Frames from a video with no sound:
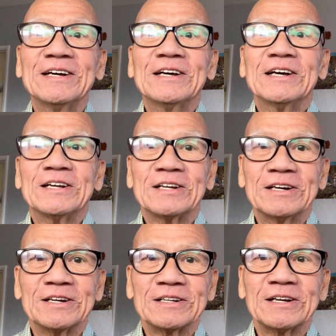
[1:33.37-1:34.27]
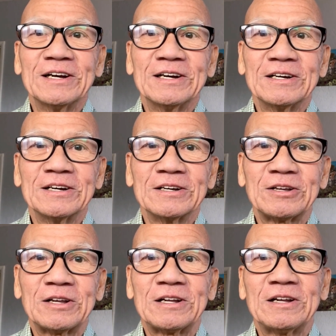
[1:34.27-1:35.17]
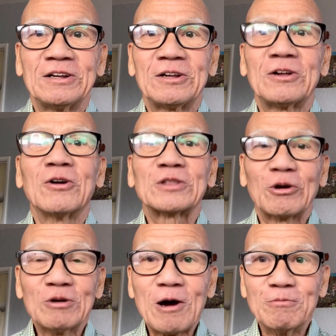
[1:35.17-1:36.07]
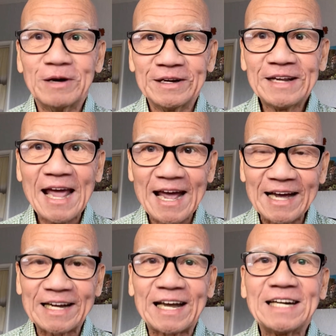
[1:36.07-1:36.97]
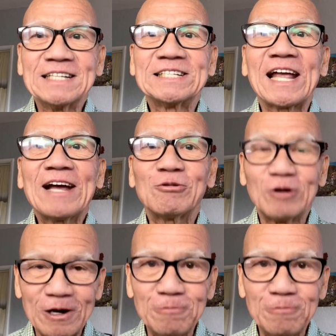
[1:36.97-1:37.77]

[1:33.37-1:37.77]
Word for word: ờ, ờ, cho tiểu đồng ở nhà canh sát của ông